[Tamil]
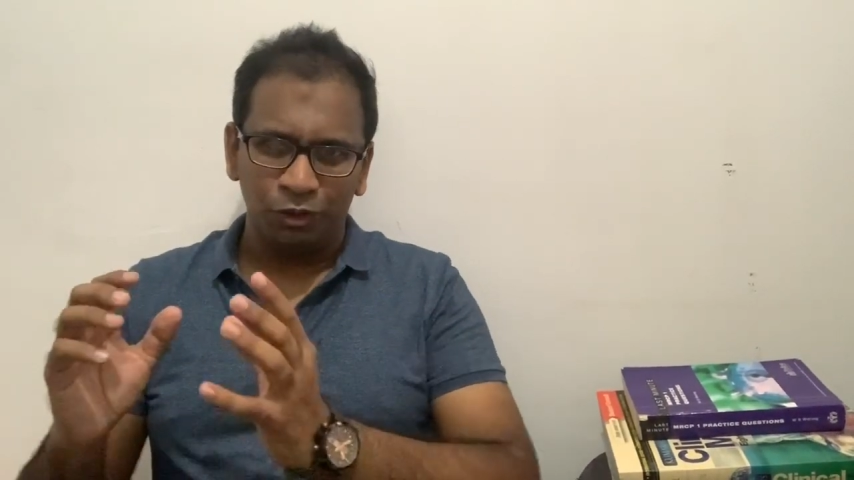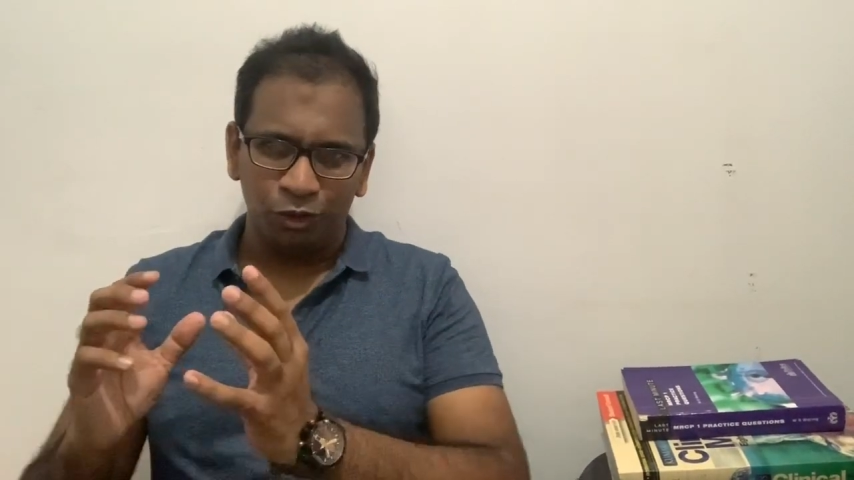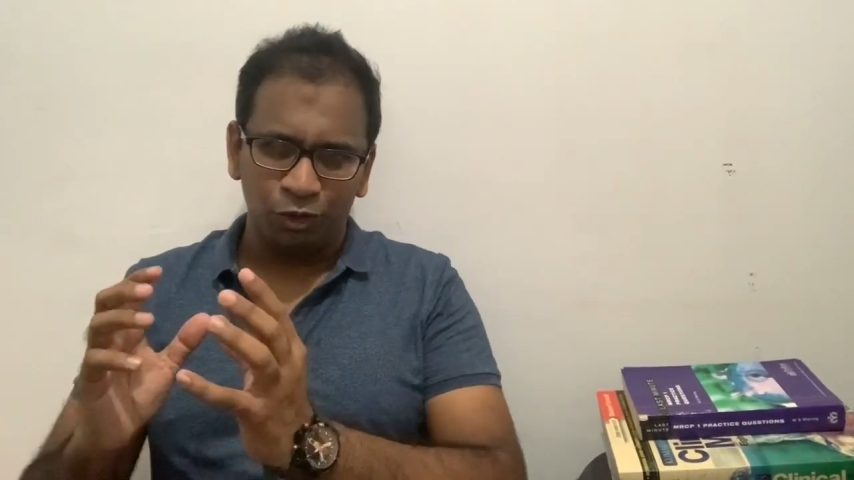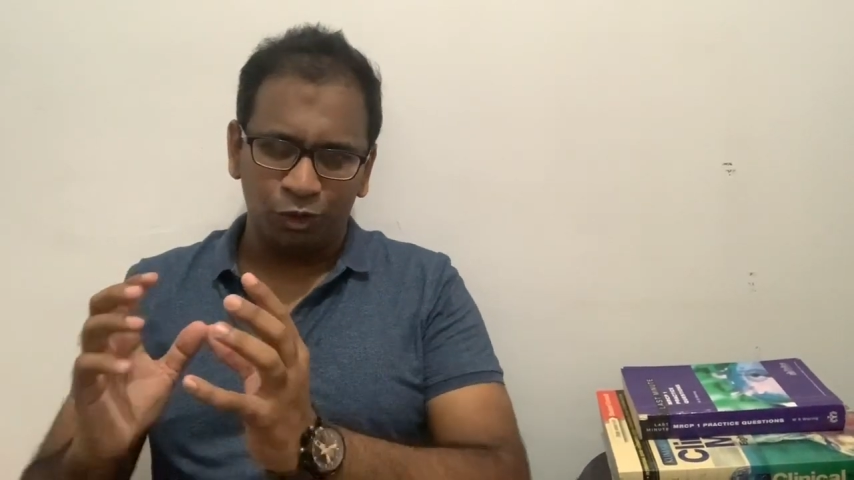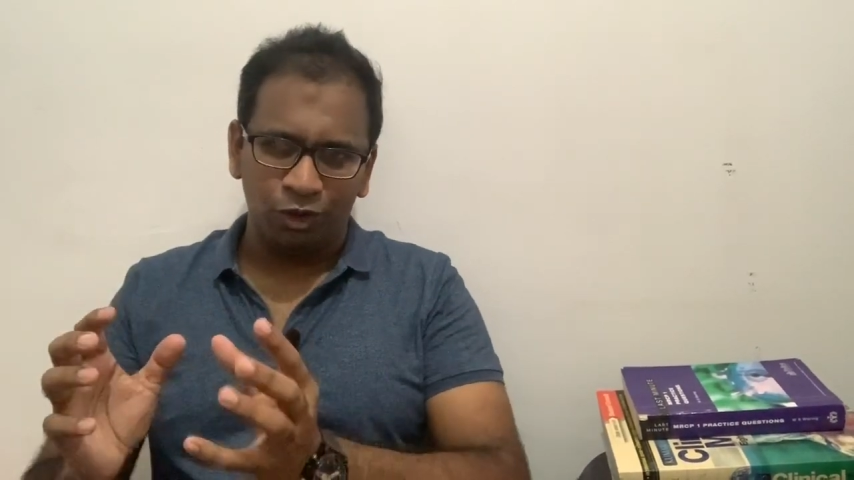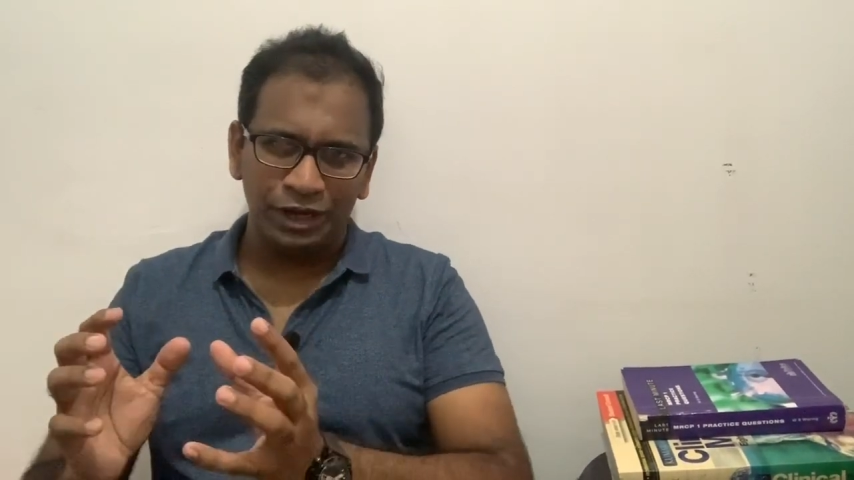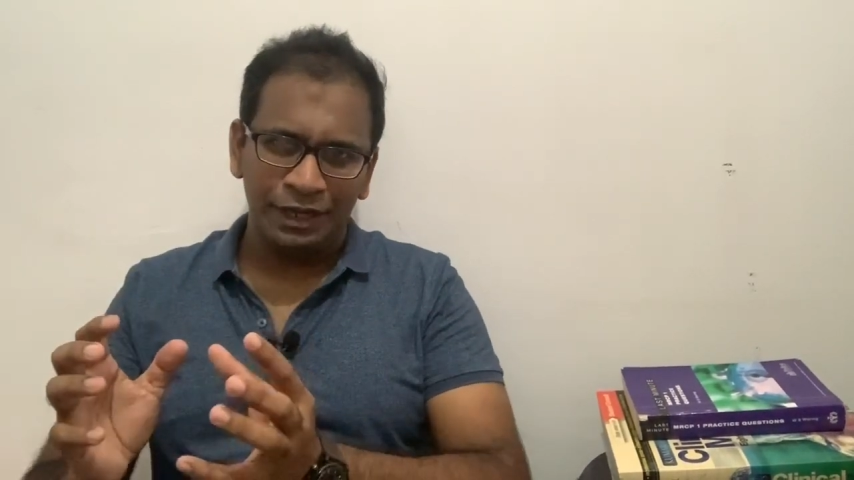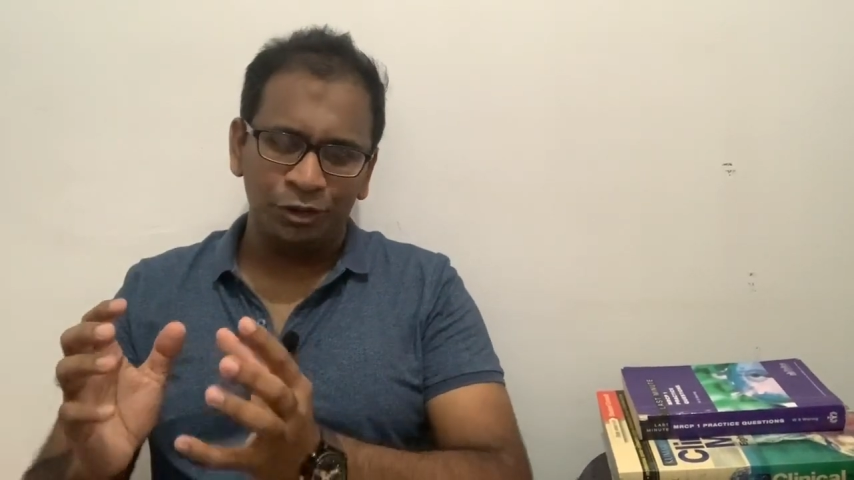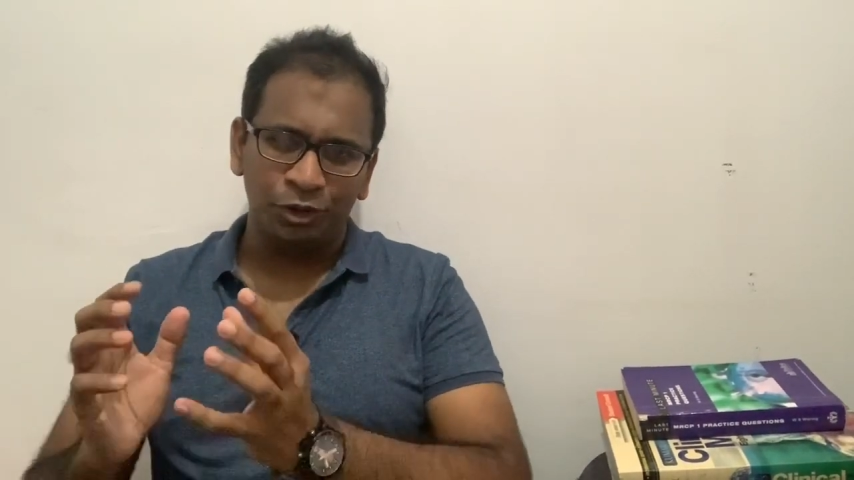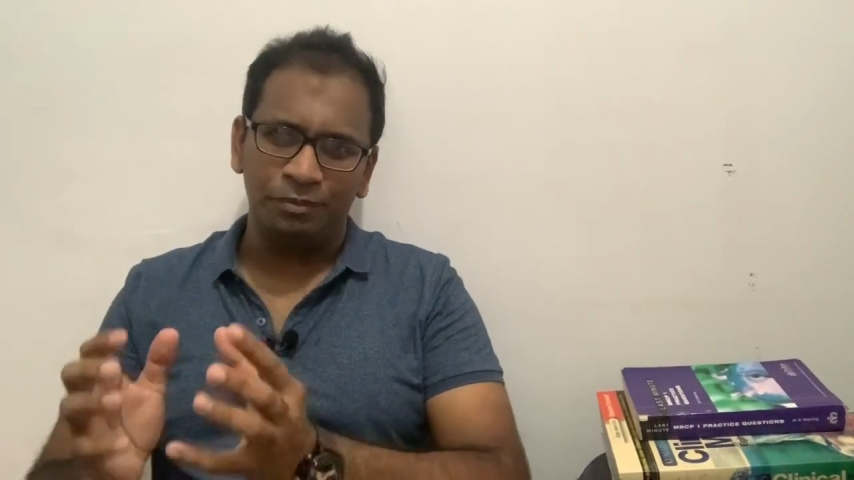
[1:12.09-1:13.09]
ஒரு
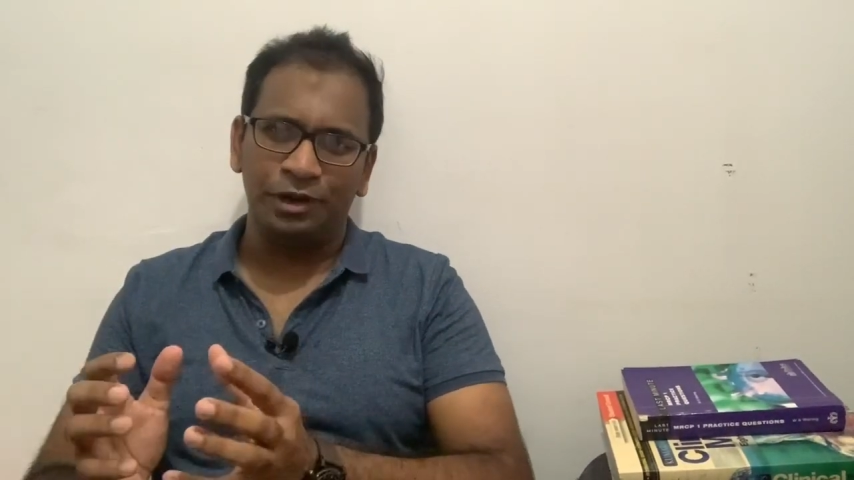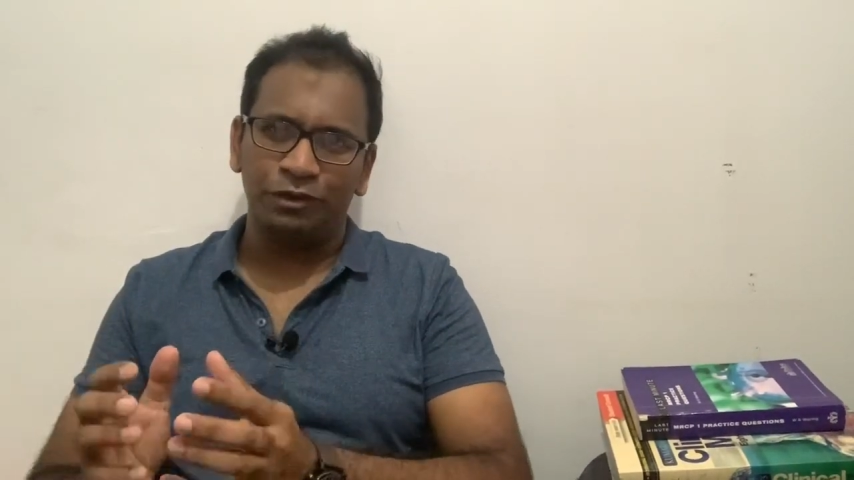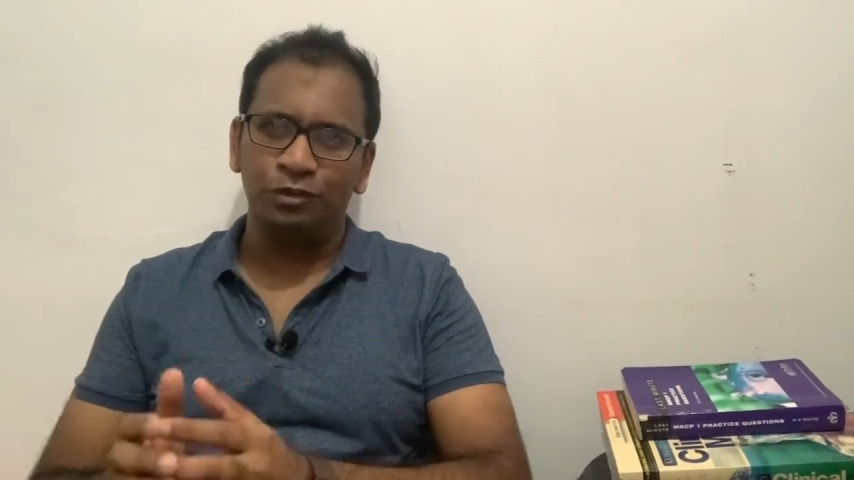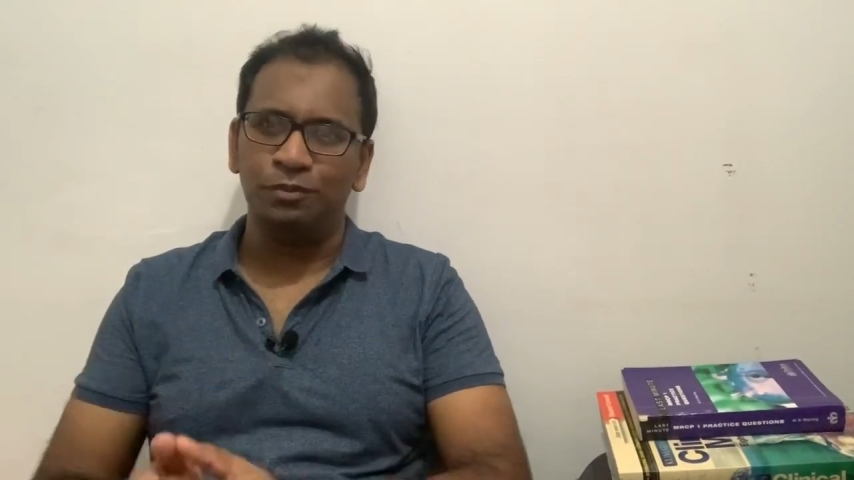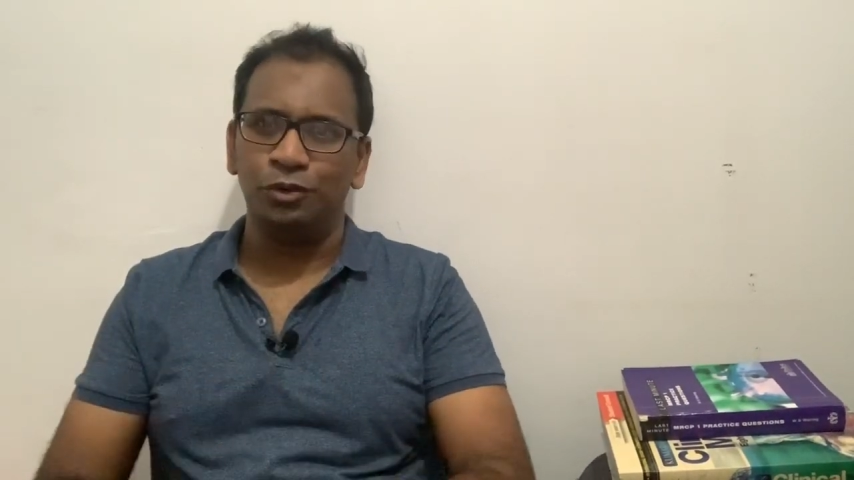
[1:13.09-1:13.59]
கொள்ளை நோய் பரவும்